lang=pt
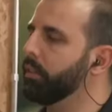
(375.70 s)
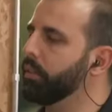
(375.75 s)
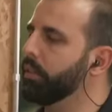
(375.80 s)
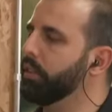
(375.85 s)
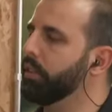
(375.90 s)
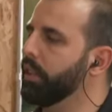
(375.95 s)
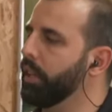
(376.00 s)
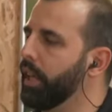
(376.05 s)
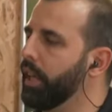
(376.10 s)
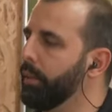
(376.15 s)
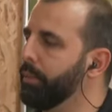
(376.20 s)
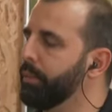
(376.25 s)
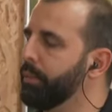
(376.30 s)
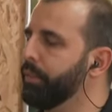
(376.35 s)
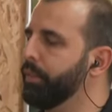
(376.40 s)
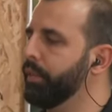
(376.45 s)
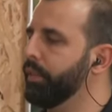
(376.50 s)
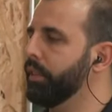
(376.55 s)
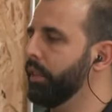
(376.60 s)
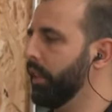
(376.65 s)
imagina, é,
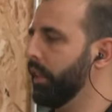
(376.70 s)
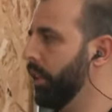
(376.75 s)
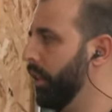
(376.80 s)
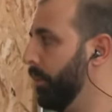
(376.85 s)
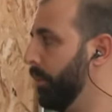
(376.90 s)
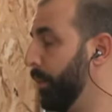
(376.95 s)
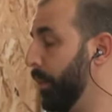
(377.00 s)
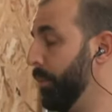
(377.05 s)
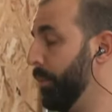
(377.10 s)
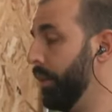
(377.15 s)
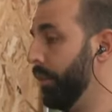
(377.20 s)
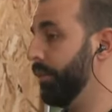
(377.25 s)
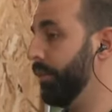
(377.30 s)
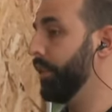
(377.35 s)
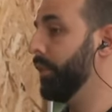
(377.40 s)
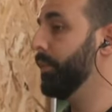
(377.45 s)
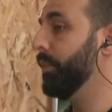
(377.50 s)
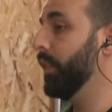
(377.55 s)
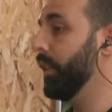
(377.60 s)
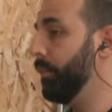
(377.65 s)
é, primeiro
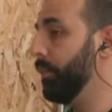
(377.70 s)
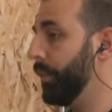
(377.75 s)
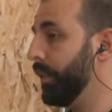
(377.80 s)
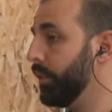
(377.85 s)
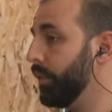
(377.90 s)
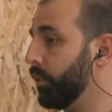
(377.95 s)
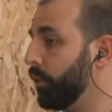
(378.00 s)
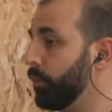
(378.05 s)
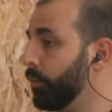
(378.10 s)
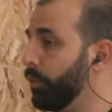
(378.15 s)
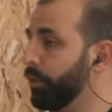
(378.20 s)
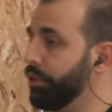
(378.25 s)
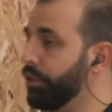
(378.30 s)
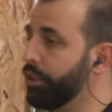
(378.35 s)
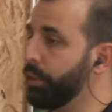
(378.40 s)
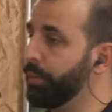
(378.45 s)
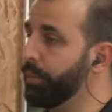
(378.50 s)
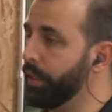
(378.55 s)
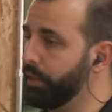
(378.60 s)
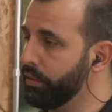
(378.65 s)
fazemos a limpeza, só depois as
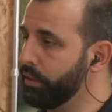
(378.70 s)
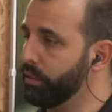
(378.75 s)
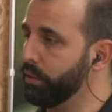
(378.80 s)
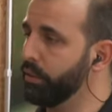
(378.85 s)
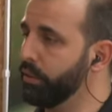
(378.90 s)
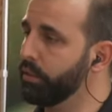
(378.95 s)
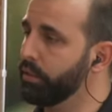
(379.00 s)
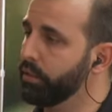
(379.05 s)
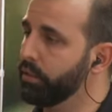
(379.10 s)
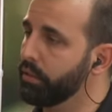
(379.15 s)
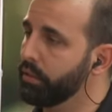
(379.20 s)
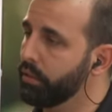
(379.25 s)
reparações?